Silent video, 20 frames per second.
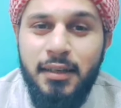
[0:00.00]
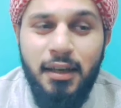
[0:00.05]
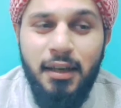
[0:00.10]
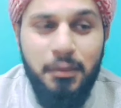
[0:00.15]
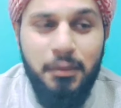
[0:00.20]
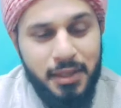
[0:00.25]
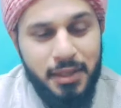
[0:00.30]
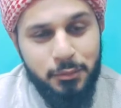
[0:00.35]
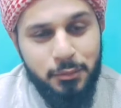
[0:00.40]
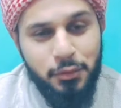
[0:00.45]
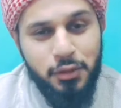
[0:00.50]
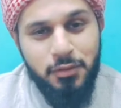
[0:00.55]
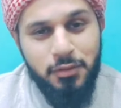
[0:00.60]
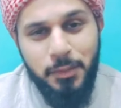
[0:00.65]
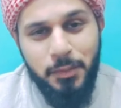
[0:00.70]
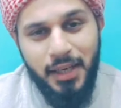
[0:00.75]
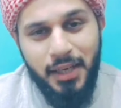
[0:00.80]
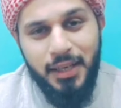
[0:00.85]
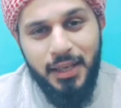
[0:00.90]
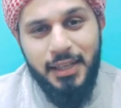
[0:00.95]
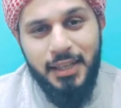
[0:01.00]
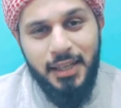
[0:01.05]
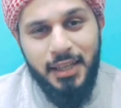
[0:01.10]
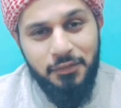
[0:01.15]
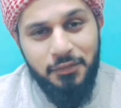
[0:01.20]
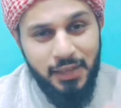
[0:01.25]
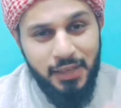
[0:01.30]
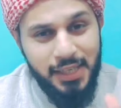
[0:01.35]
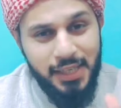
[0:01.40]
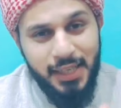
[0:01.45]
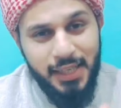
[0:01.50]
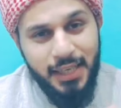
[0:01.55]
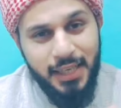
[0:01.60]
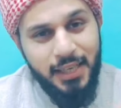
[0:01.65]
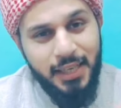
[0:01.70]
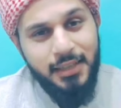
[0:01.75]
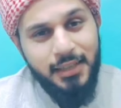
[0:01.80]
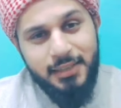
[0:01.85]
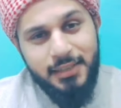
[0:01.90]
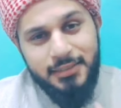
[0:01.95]
हमारे मौलवी पागल है क्या फारिग है क्या
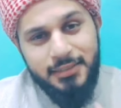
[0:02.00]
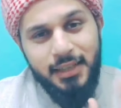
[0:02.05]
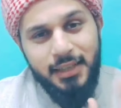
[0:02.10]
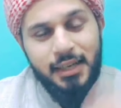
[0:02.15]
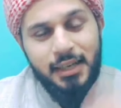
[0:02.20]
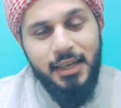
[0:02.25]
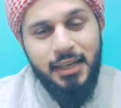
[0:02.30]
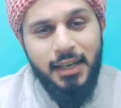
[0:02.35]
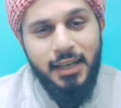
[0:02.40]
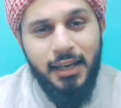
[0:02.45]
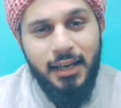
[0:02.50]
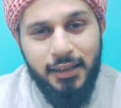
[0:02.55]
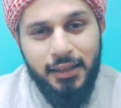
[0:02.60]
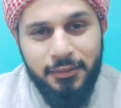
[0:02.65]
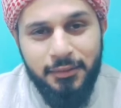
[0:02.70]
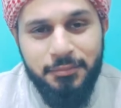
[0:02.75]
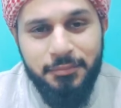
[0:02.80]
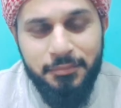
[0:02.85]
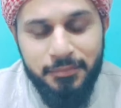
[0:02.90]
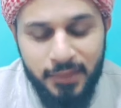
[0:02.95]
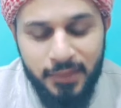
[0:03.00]
आठ आठ साल लगा के आ रहे हैं